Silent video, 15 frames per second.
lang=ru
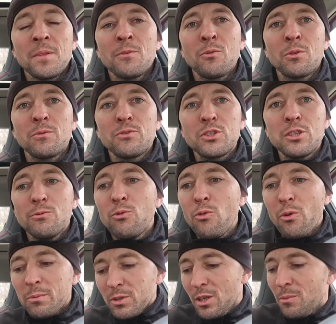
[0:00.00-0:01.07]
Вот
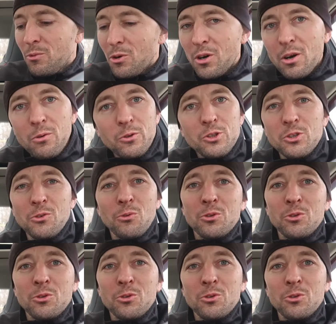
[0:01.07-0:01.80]
всего вам самого хорошего,